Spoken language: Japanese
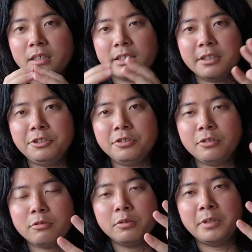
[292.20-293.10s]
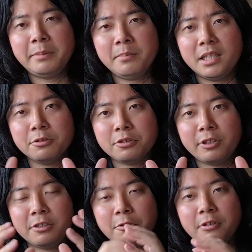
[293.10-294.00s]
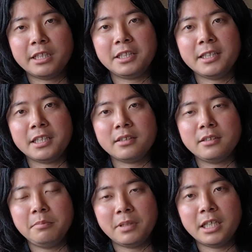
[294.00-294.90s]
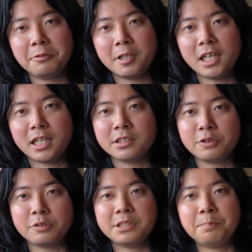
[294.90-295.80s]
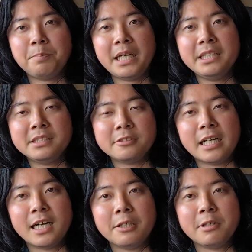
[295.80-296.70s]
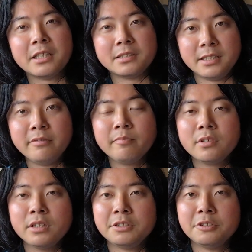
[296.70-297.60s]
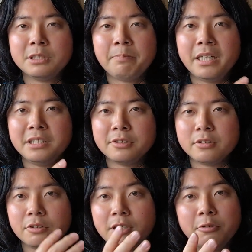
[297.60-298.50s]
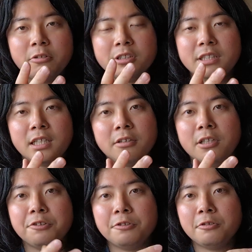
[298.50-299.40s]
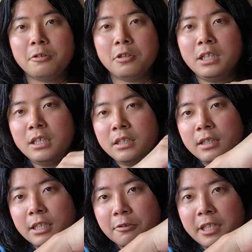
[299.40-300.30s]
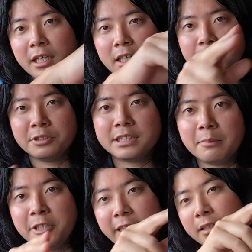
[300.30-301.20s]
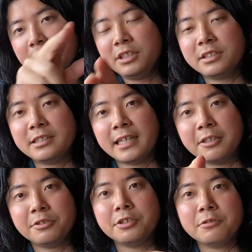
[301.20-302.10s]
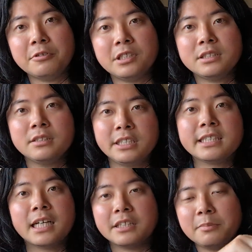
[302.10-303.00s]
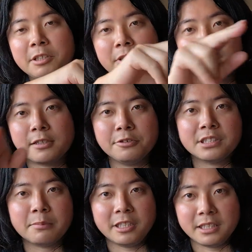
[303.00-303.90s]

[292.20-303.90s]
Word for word: 逆に言うと、このメンバーを揃えることができない場合は、その失敗リスクが上がるわけですね。で、その失敗リスクっていうのはどこにつながるかというと、あの、計画の下振れにつながるっていうことです。1ヶ月目の計画の下振れ